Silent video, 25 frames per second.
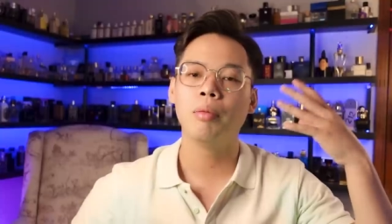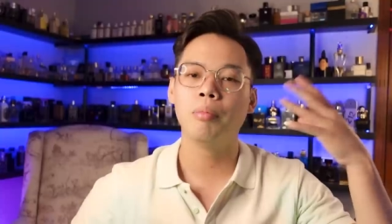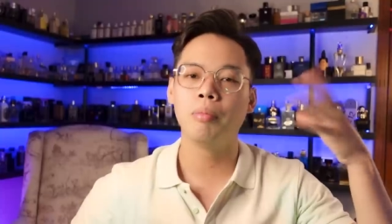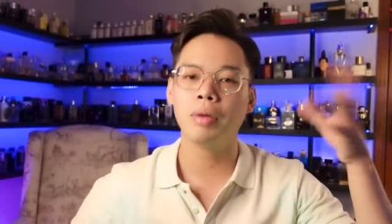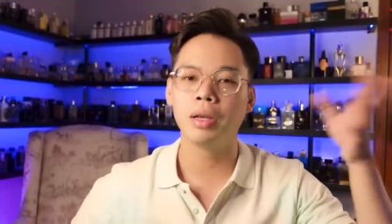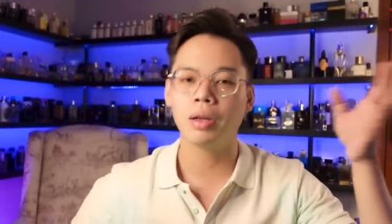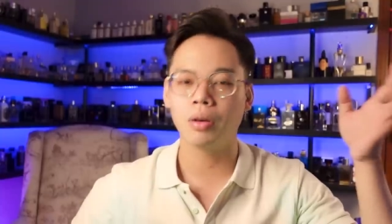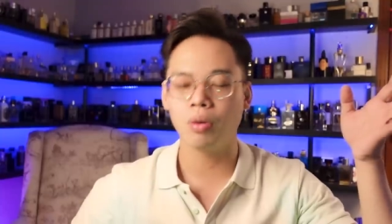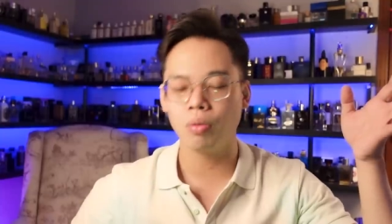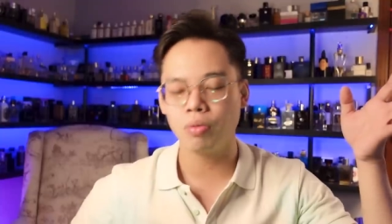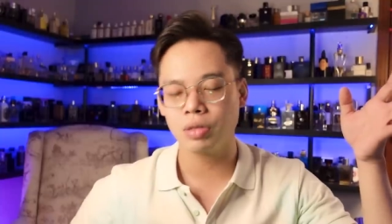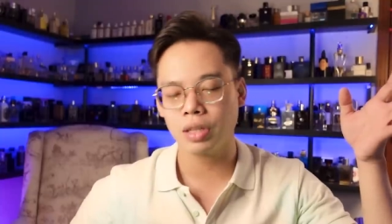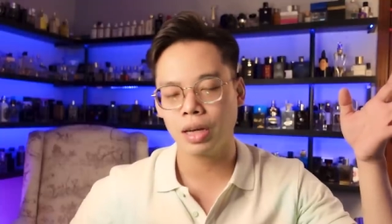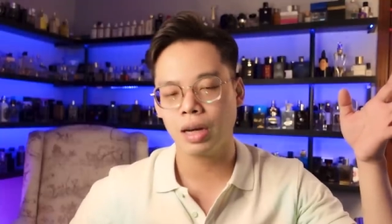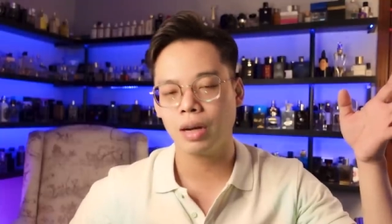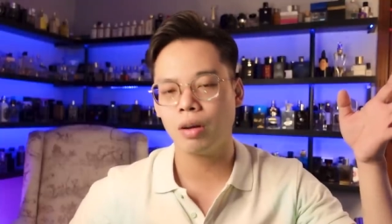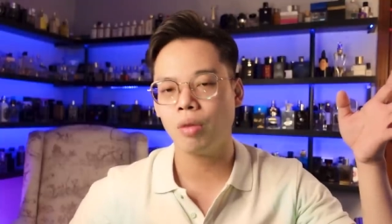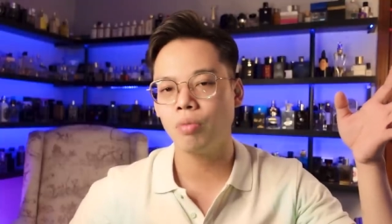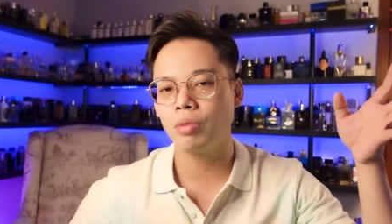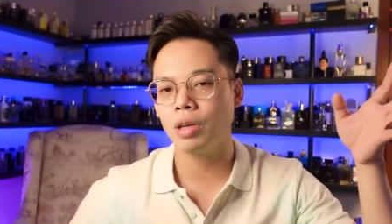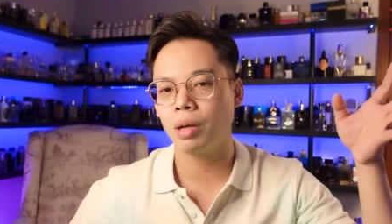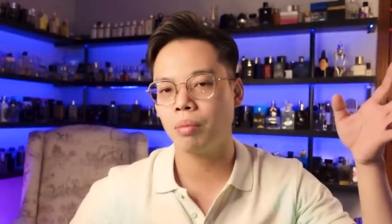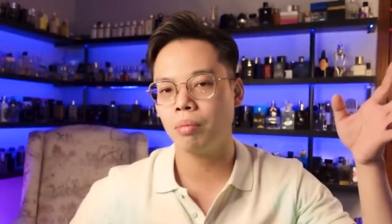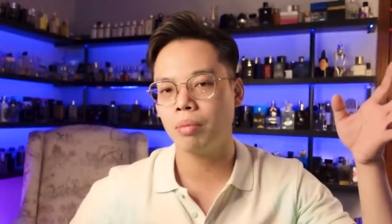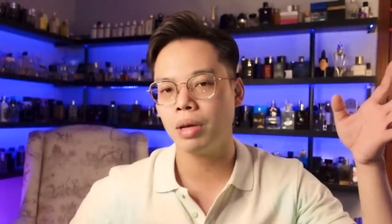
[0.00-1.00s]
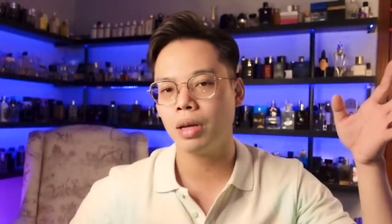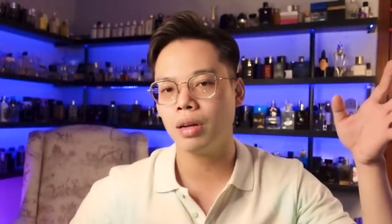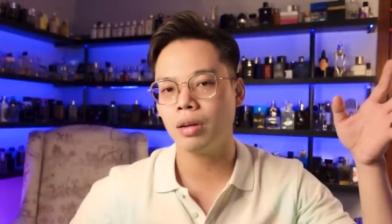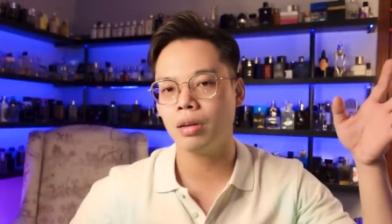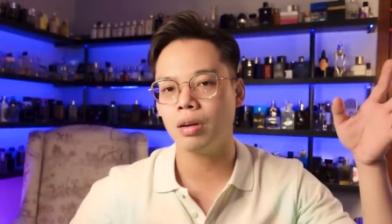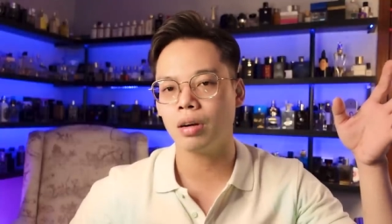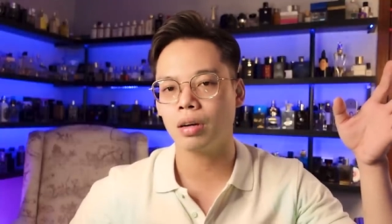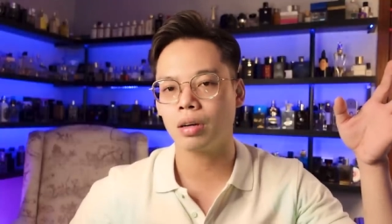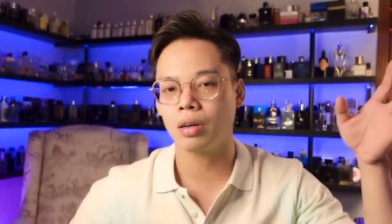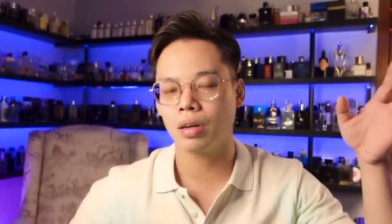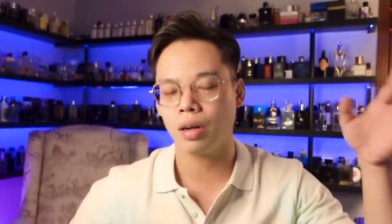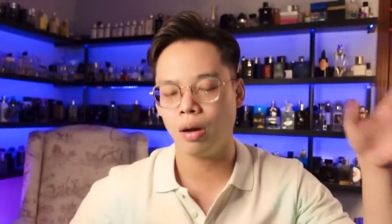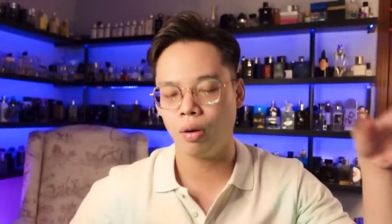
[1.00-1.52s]
mình cũng sẽ không nhận biết
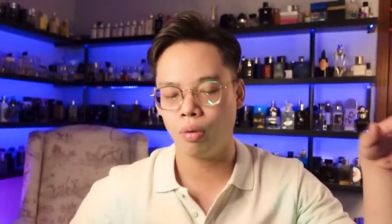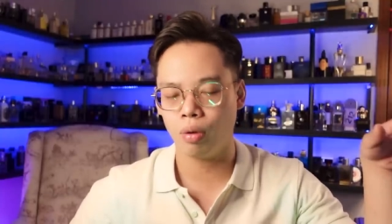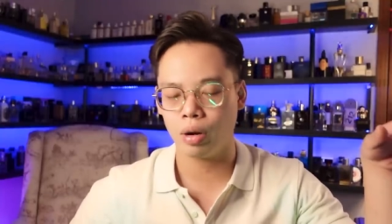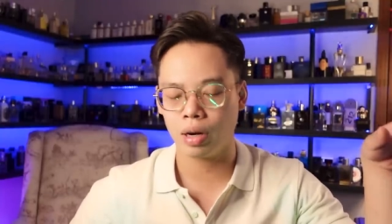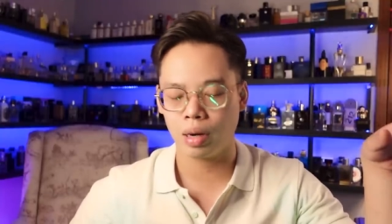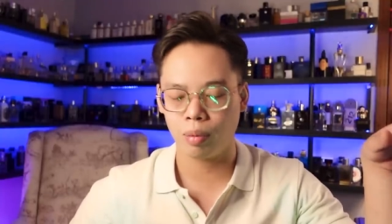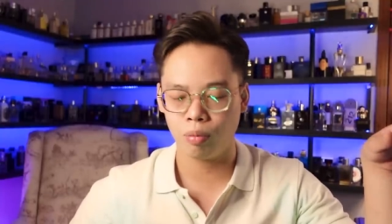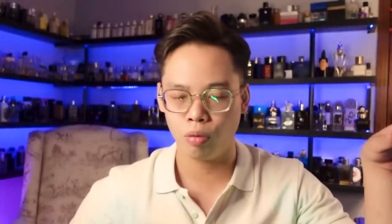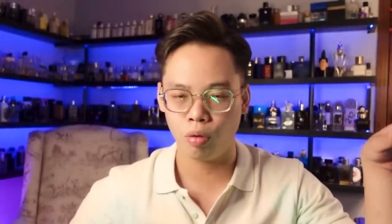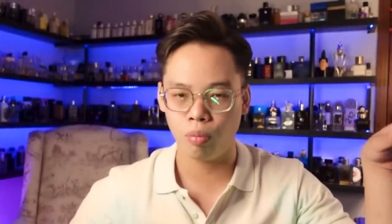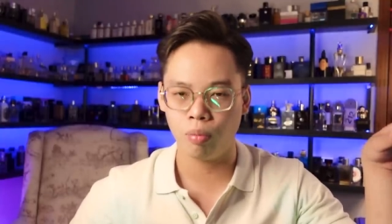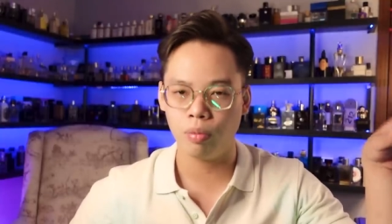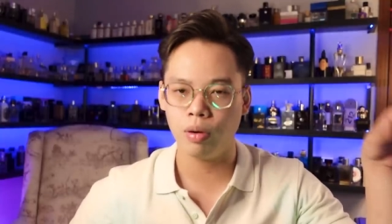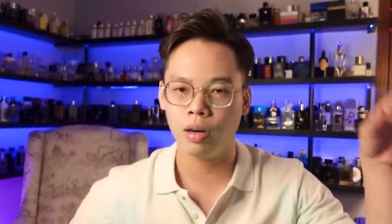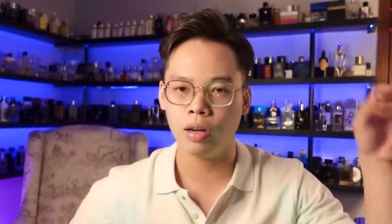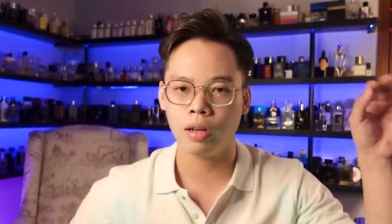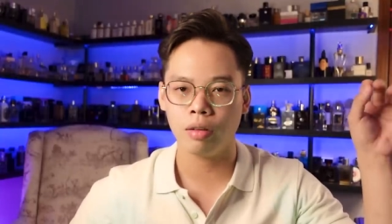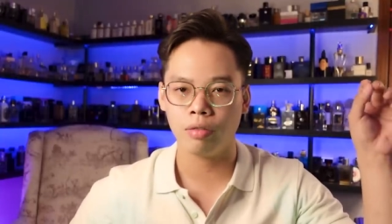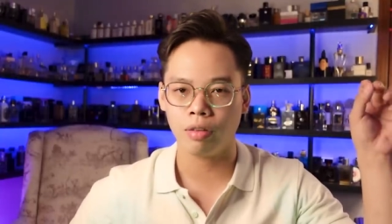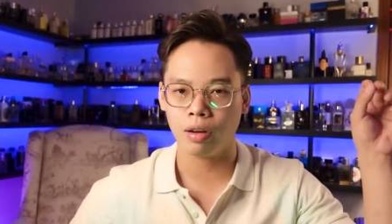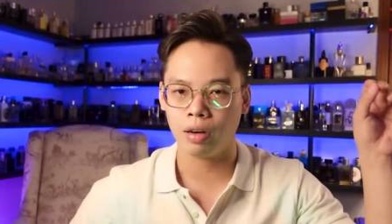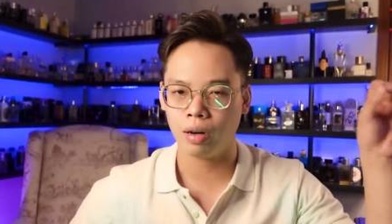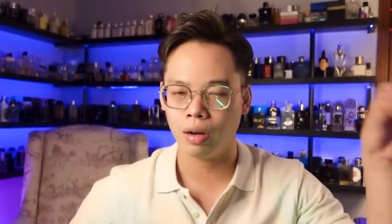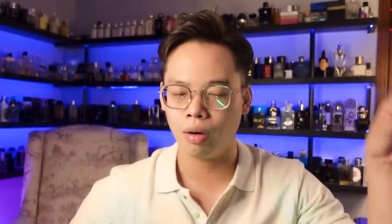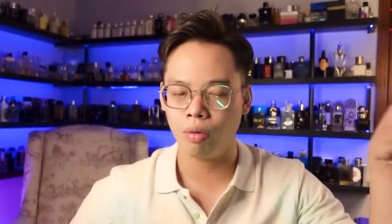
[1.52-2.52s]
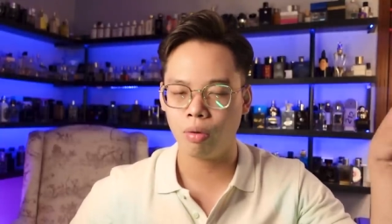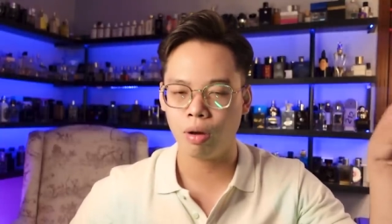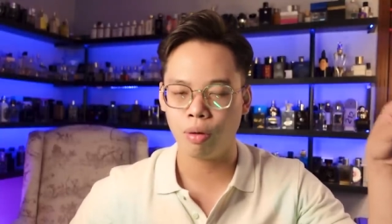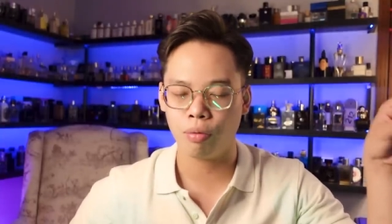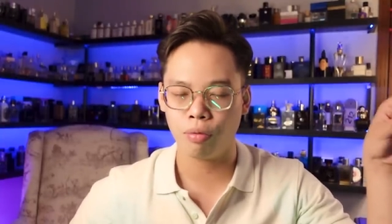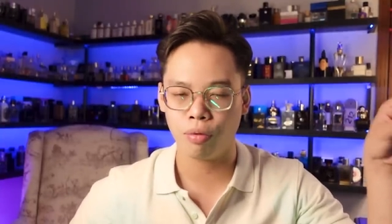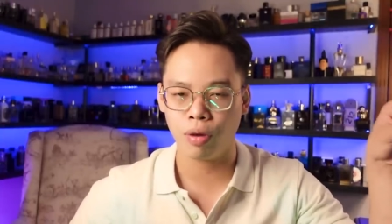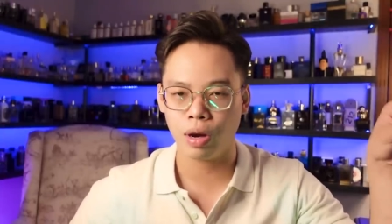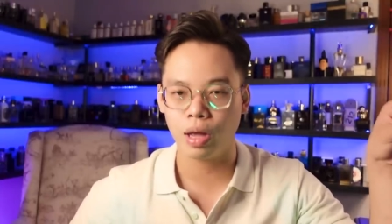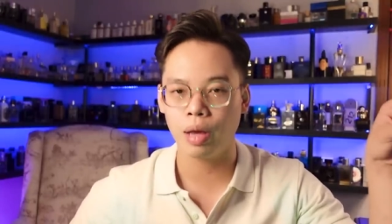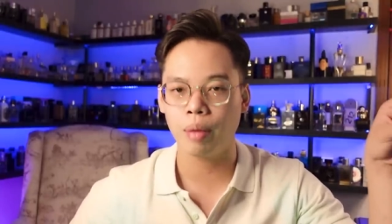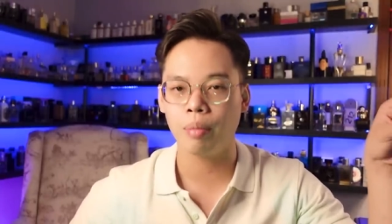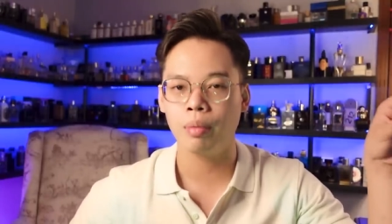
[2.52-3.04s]
được đâu là 540 và đâu là
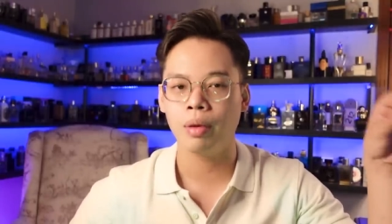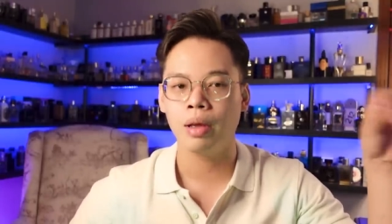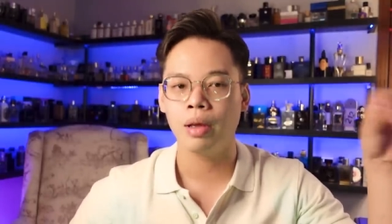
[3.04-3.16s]
flame